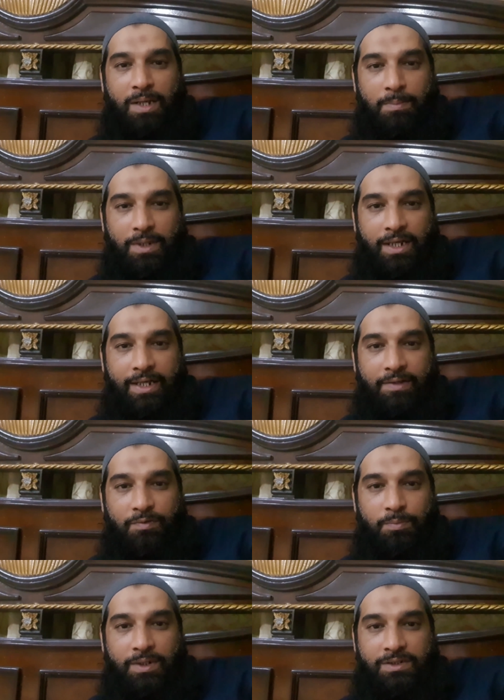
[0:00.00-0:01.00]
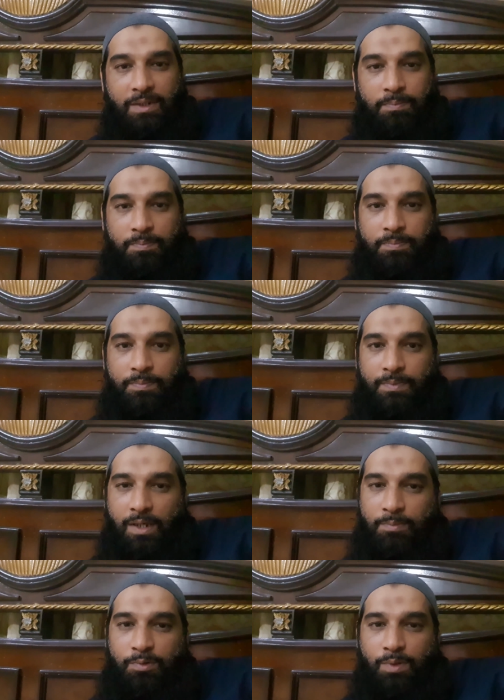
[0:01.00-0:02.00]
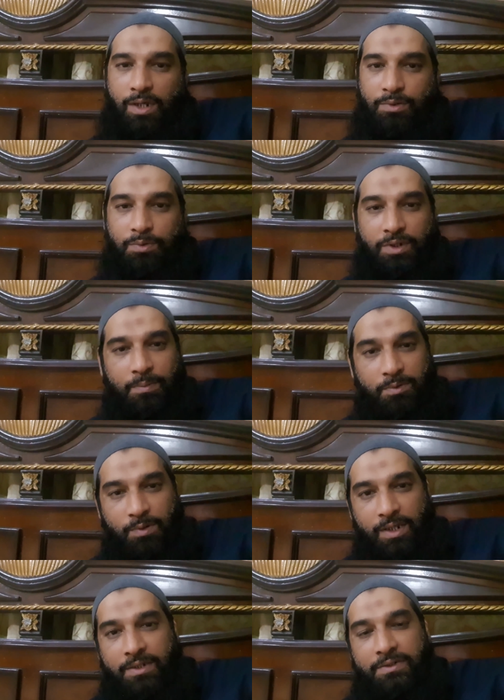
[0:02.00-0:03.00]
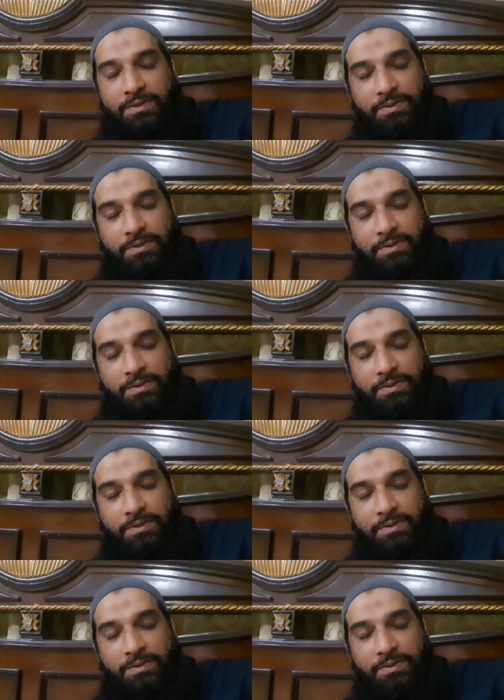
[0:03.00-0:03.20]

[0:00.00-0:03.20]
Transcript: मामला है वो बस अब अब हुआ तो तब हुआ